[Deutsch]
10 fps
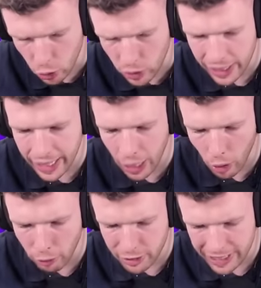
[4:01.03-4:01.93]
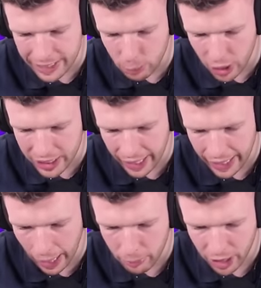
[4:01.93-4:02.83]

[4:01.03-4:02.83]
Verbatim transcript: Und genau auf diese Möglichkeit haben wir